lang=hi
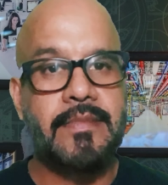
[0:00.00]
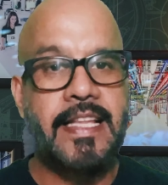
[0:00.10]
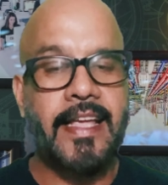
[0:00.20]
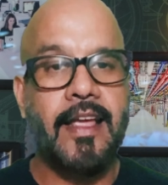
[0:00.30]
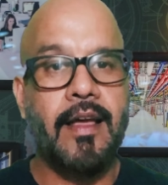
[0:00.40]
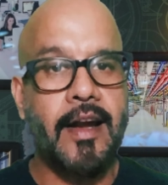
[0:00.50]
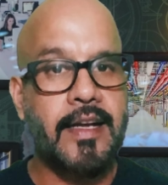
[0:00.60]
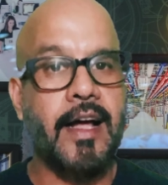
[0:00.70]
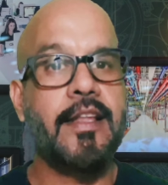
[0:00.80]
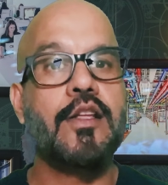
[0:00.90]
देखिए
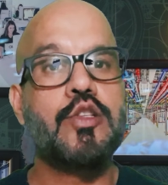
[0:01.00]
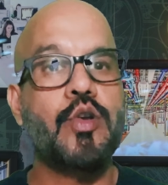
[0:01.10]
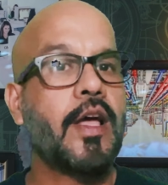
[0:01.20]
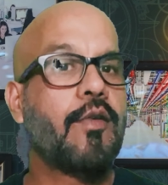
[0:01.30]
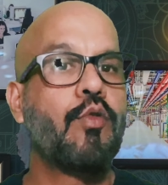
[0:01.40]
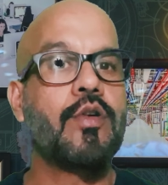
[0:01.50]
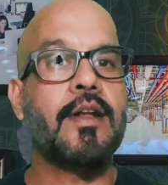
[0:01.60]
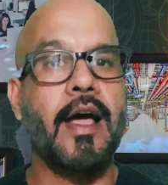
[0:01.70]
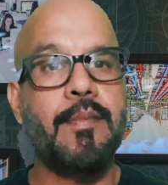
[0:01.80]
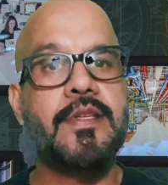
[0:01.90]
इटालियन जो है वो
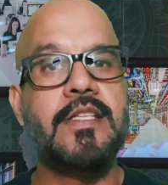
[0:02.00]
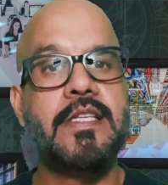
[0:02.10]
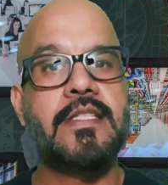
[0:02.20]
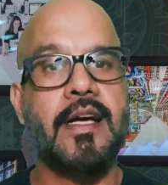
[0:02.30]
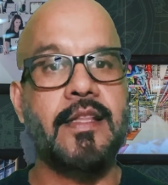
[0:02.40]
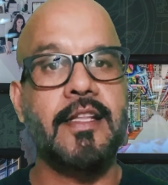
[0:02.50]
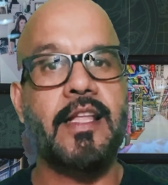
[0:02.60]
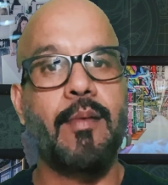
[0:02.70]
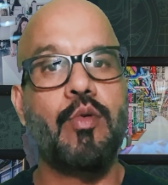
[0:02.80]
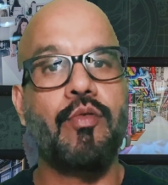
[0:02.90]
टाइम से चीज़ कर देते
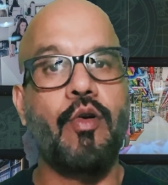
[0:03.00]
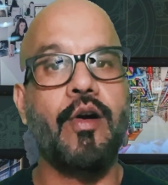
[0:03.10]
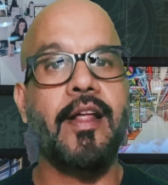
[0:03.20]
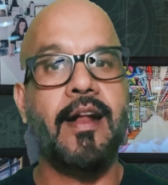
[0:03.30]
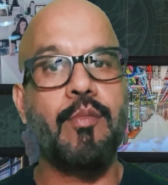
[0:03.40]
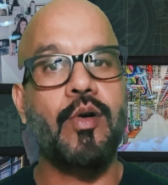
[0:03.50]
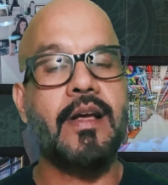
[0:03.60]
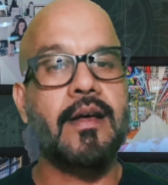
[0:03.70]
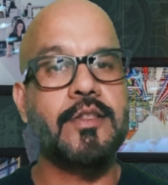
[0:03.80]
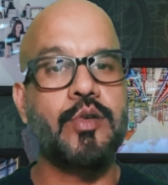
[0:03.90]
हैं हम लोग फॉरनर हम लोग
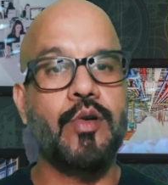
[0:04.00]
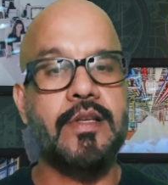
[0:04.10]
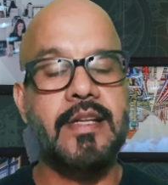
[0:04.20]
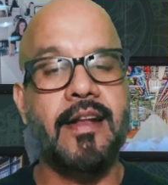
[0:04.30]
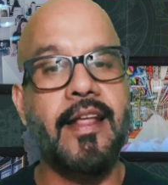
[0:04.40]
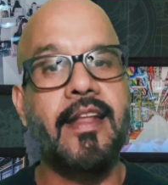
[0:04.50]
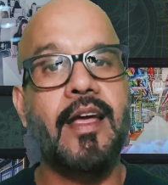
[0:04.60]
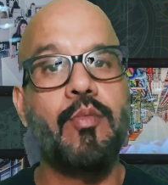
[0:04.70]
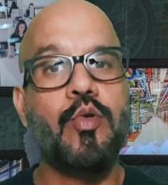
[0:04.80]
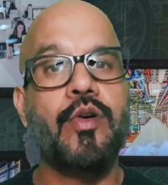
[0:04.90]
जो ऑस्ट्रन है
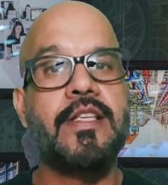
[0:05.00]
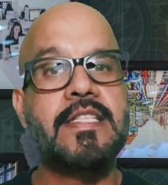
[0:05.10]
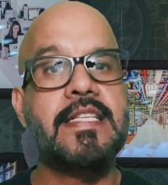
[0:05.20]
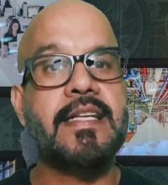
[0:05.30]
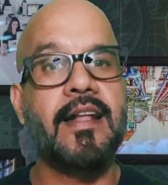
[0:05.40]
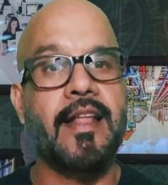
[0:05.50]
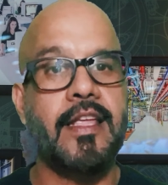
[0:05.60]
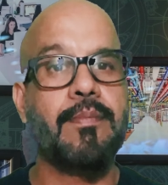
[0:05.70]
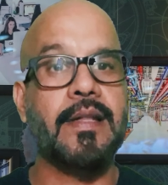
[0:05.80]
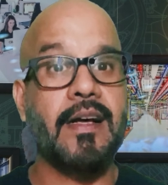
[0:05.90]
हम लोग को इस चीज़ का
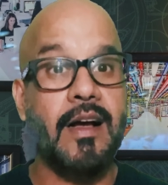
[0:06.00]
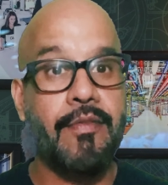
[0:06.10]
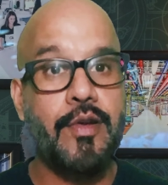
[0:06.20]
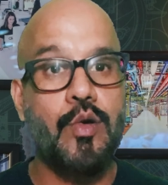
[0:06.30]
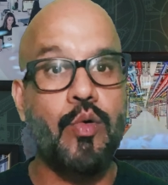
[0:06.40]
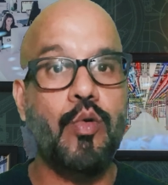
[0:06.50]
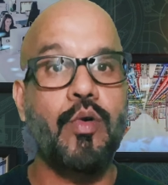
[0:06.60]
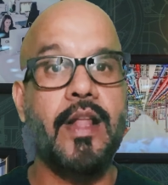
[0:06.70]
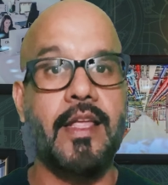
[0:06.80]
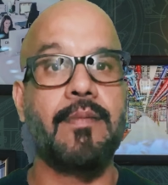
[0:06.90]
नहीं पता काफ़ी लोगों को
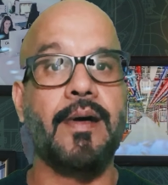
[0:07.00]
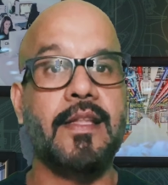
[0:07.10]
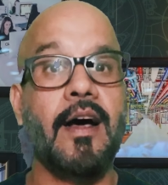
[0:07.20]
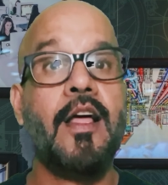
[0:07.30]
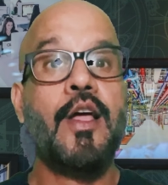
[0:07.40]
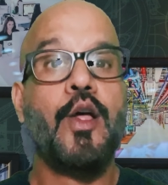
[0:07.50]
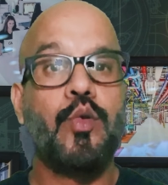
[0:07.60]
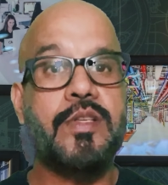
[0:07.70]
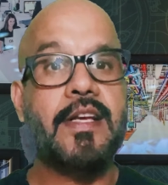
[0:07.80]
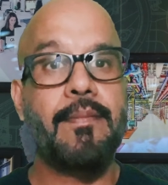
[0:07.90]
नहीं पता तो
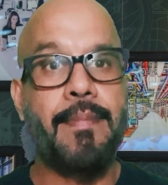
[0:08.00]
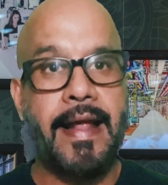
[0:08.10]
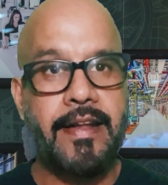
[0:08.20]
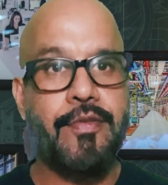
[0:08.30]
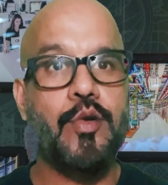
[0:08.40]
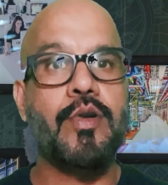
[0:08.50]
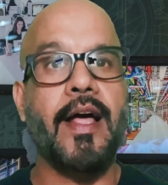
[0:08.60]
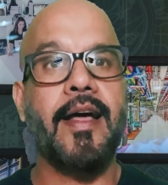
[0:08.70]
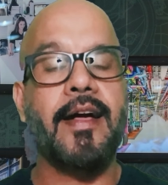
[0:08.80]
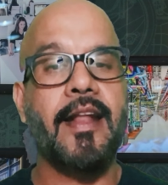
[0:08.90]
इसका बेनिफिट
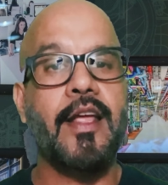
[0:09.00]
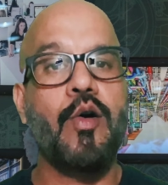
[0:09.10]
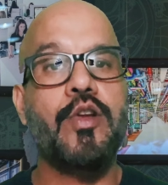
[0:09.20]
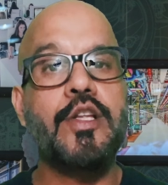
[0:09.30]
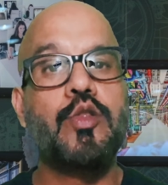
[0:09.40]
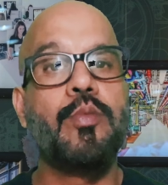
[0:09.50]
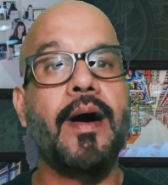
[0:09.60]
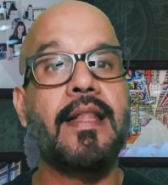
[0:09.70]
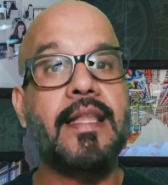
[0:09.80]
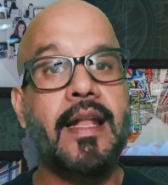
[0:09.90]
उठाया करें और ये
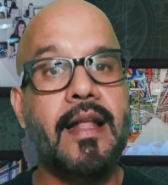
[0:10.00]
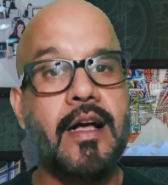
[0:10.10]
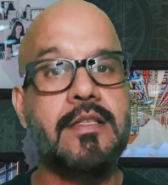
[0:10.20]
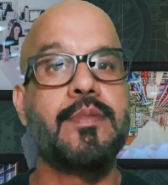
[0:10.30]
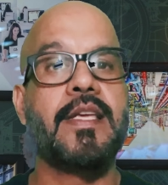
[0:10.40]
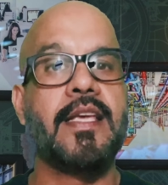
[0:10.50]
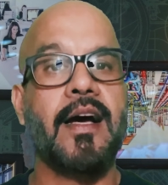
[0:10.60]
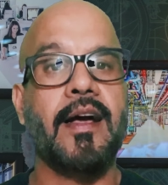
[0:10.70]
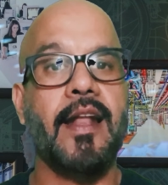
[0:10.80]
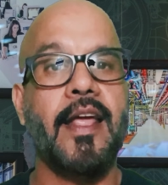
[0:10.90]
दुमानदा लाजमी किया
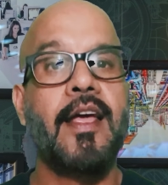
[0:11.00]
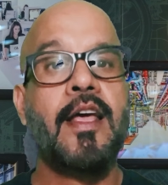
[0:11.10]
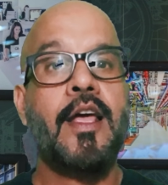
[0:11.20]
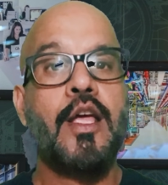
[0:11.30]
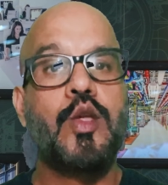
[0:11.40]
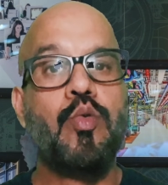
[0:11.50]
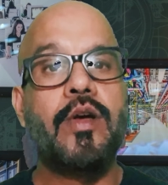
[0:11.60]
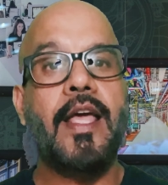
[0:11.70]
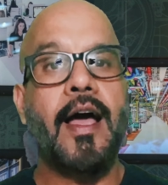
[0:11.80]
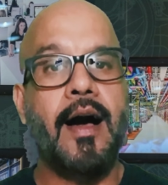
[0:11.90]
करें
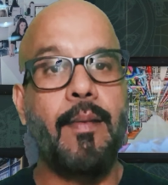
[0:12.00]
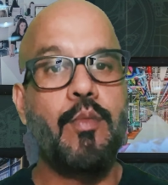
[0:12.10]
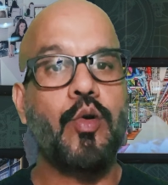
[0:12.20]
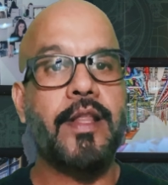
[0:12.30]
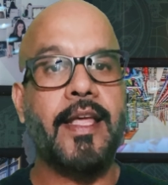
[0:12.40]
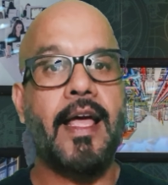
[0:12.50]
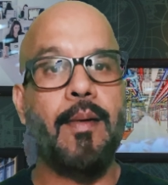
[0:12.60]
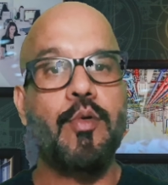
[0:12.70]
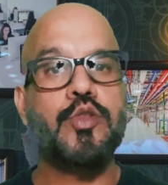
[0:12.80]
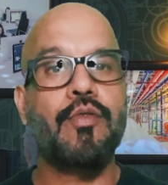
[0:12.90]
क्योंकि हम लोग देखिए हम
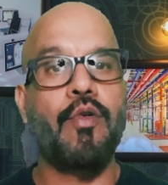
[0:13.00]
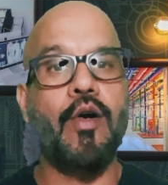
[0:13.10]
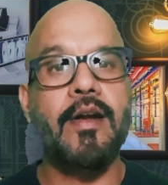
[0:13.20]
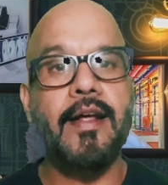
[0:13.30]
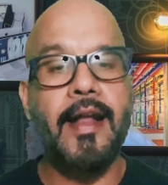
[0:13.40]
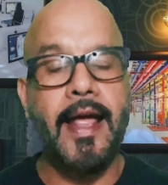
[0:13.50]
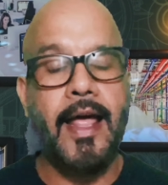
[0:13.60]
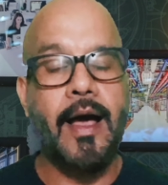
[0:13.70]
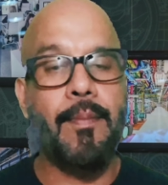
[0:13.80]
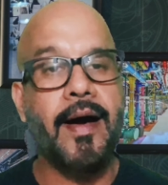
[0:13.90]
लोग जो फॉरनर हैं
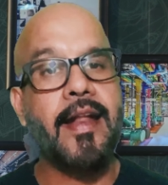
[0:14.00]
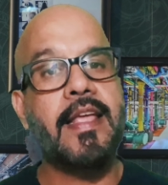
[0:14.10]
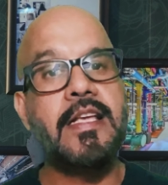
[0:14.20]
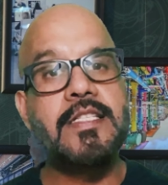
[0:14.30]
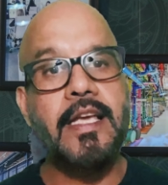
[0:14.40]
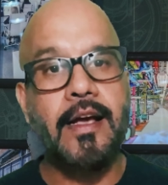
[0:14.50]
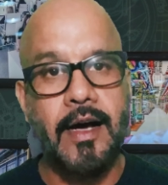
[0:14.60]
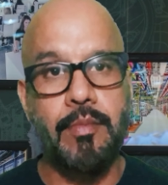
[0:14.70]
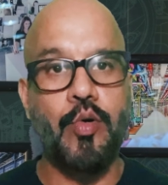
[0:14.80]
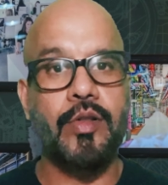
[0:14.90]
हमारे ईज़े
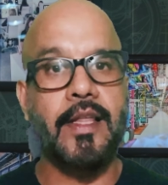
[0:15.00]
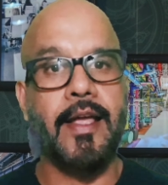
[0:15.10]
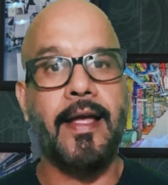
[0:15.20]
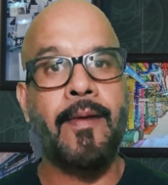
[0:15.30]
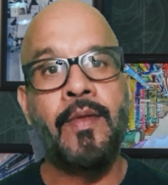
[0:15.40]
कम होते हैं